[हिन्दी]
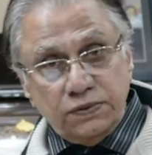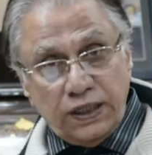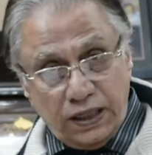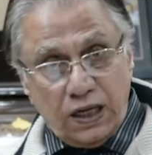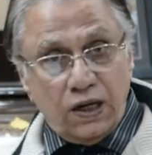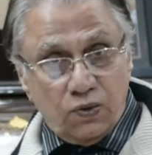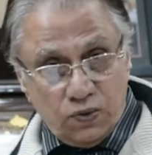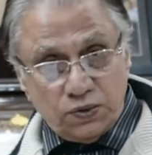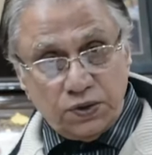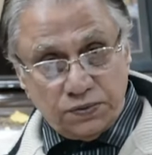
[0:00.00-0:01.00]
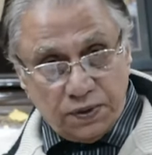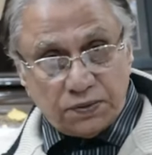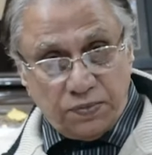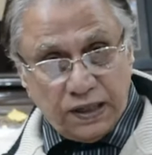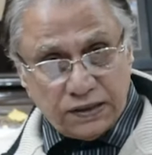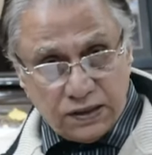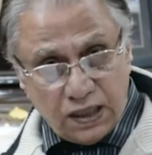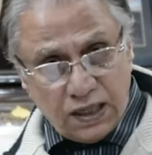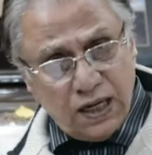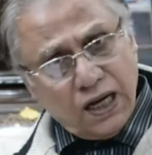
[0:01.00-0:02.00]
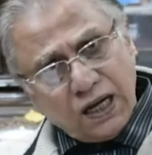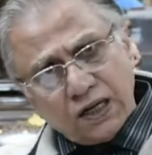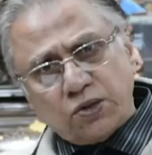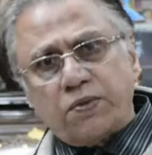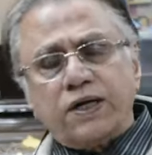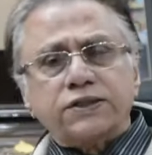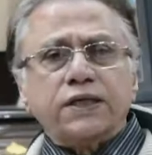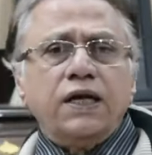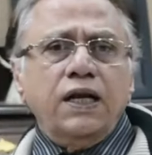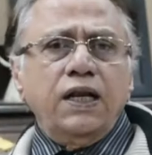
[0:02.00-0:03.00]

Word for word: ये हाल हो जो इस वक्त पाकिस्तान का है हर एतबार से